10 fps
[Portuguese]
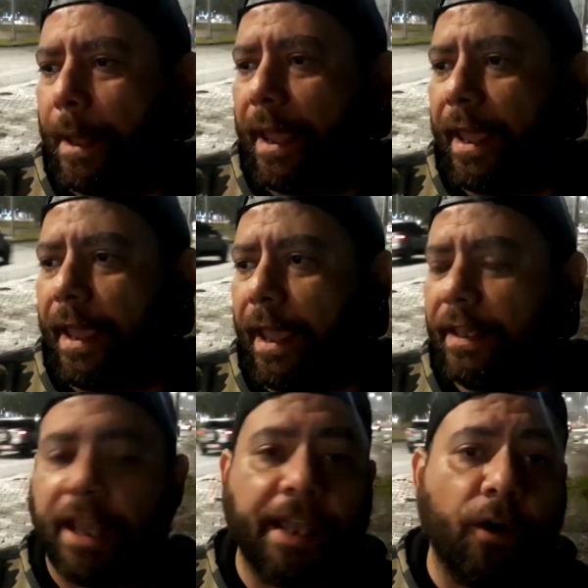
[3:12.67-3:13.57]
É,
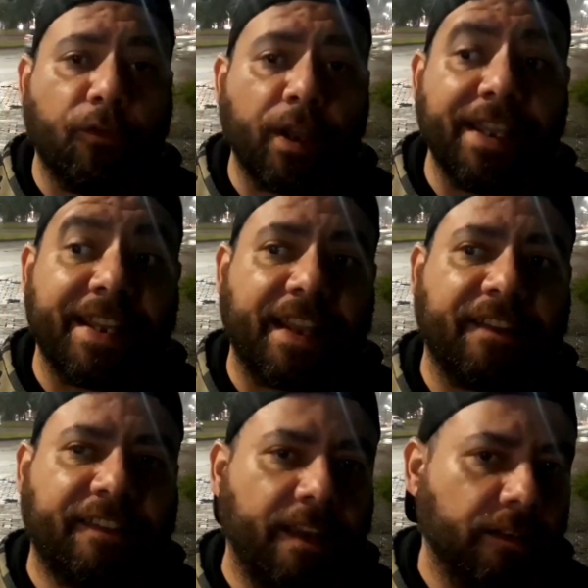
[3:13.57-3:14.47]
e aí eu vou
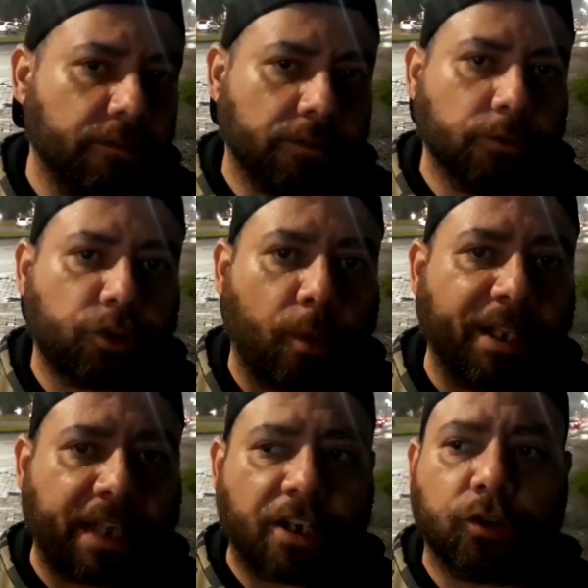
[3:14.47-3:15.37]
enriquecer os
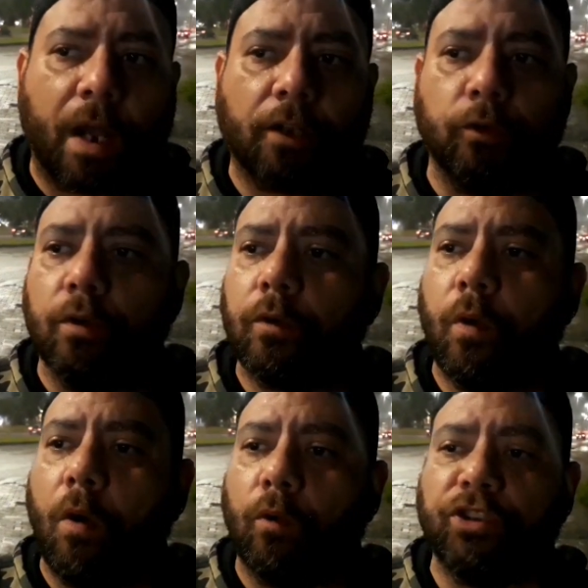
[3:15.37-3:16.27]
comentários do Arthur
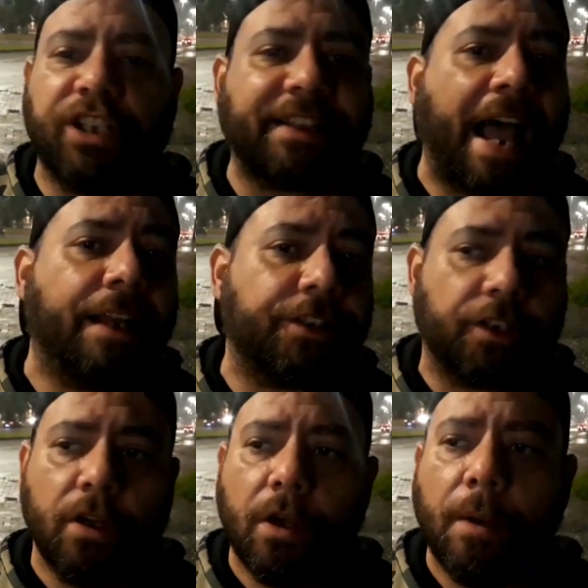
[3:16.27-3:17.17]
com alguns detalhes.
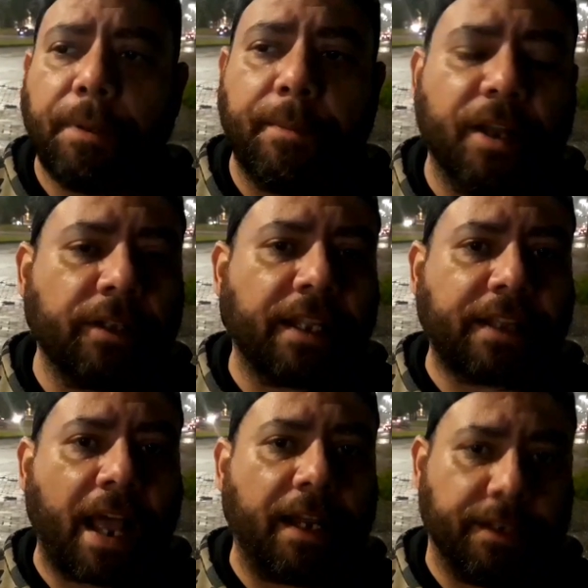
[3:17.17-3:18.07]
Primeiro
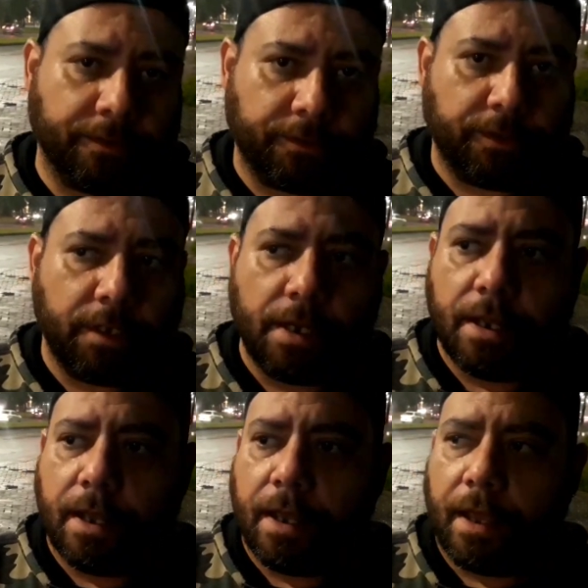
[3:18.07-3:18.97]
detalhe,
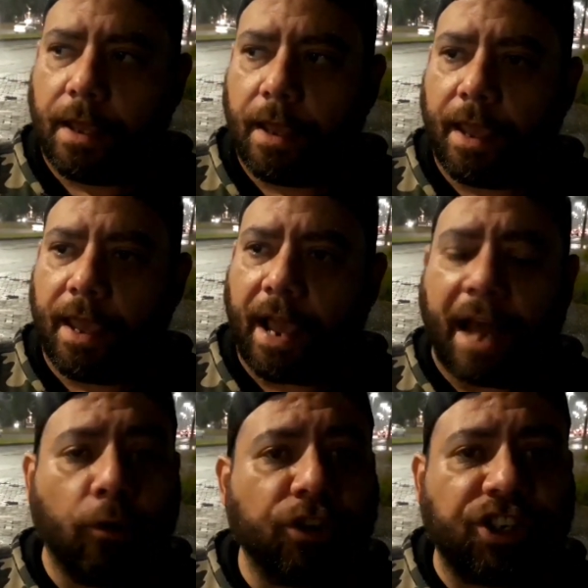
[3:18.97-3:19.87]
é,
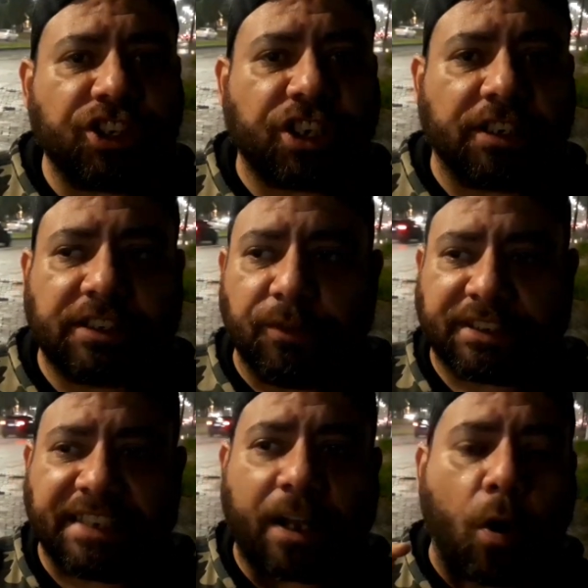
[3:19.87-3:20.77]
a logística, se
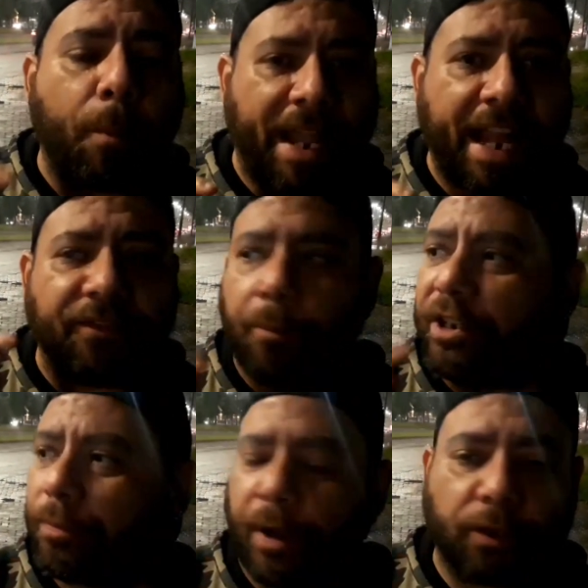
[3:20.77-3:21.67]
vocês acompanharem, eu vou
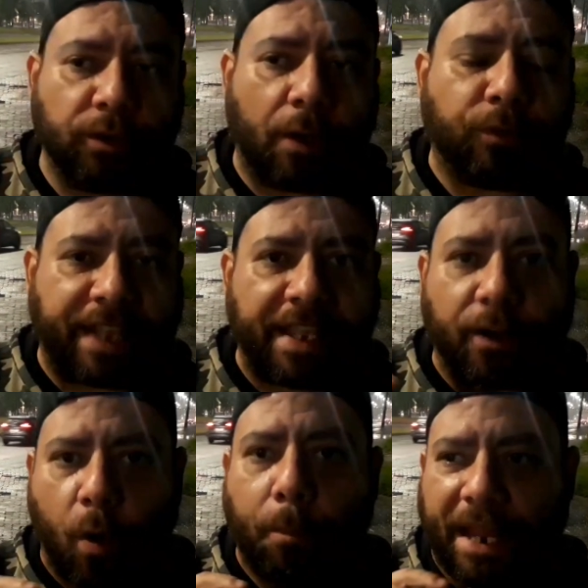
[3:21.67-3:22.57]
pedir para o Arthur dar um
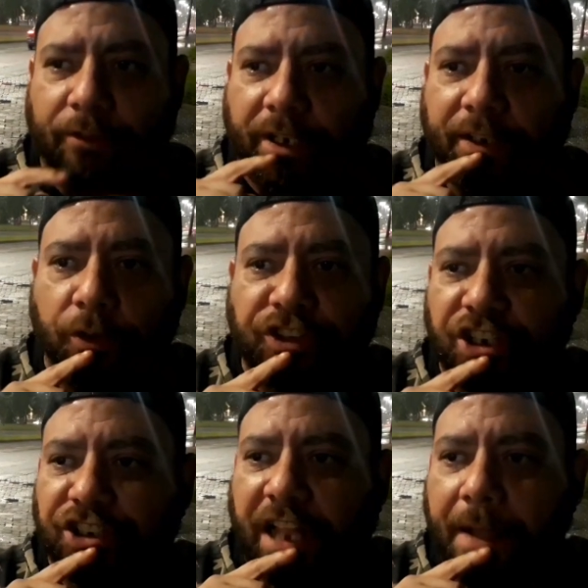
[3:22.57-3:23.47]
take completo aqui de onde a
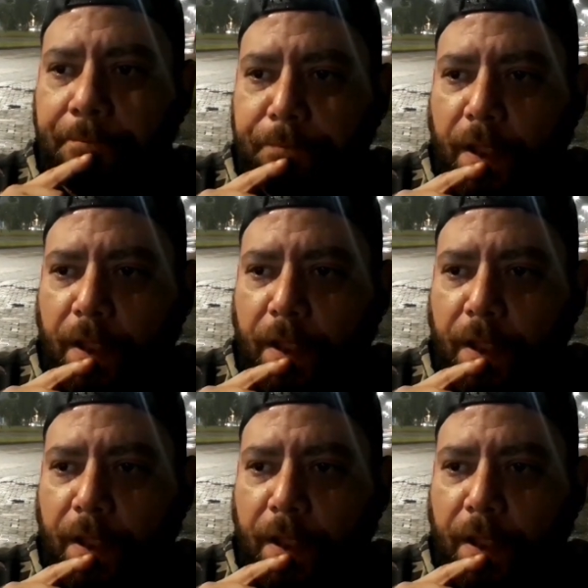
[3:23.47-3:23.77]
gente está.